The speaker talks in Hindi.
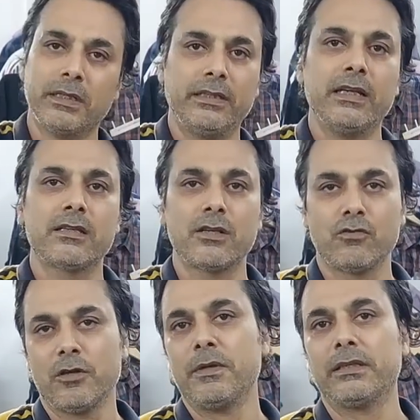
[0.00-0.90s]
की बिकती है
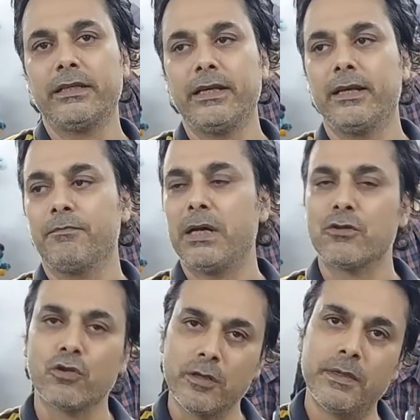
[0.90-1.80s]
700 की बिकती है
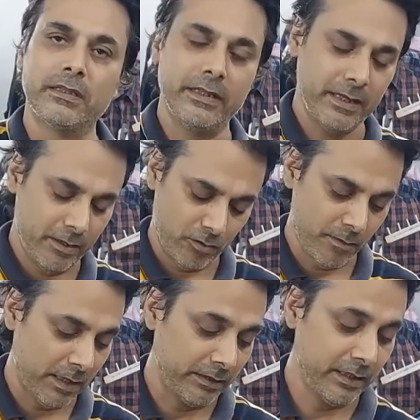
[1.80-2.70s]
500 की बिकती है
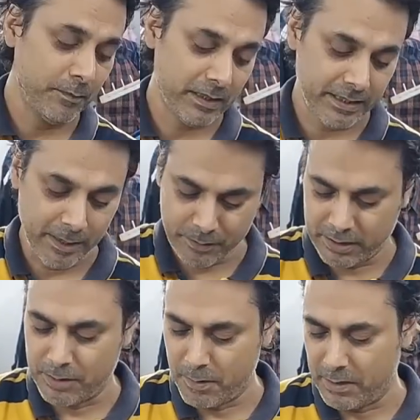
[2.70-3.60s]
उसकी बात यह बट सेम
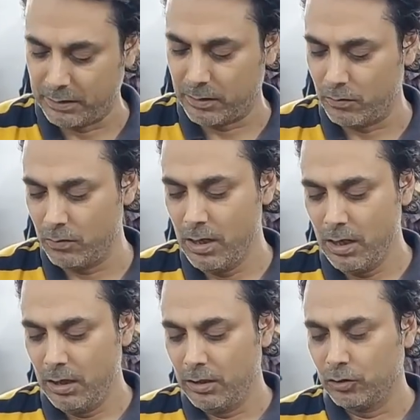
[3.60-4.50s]
चीज की मैं बात करूँ
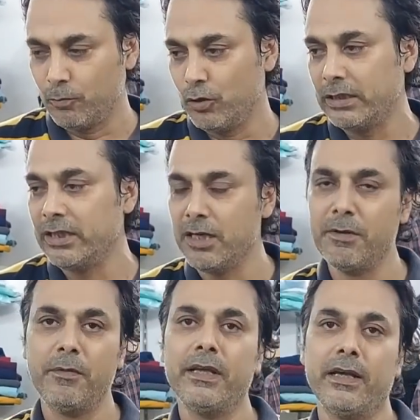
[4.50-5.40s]
तो पूरी
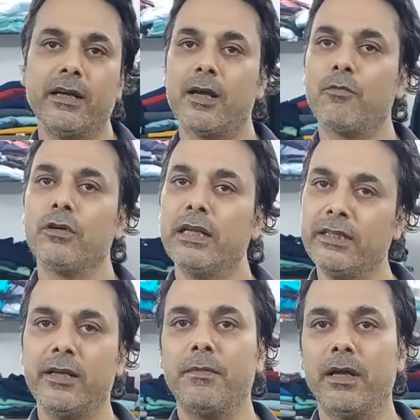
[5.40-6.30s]
दिल्ली में भी ये रेट आपको
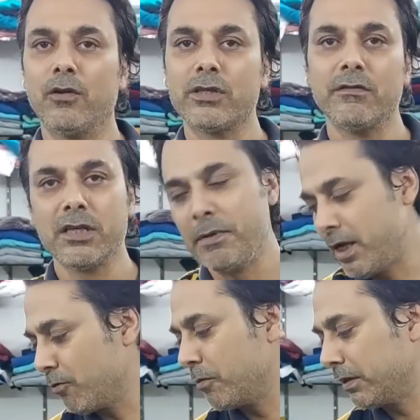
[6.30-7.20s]
नहीं दे पाएगा उसकी वजह
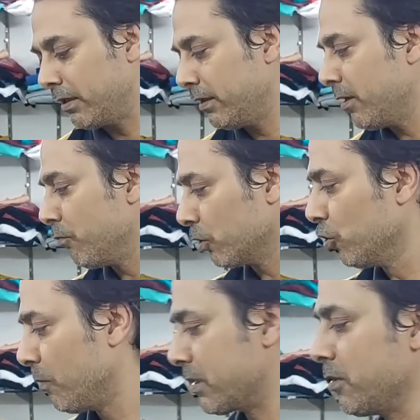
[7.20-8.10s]
मैंने आपको बता दी हम
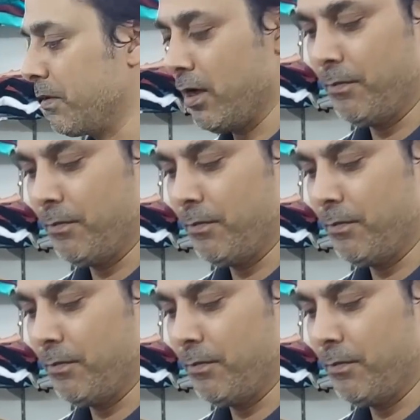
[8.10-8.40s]
बहुत लो मार्जिन पर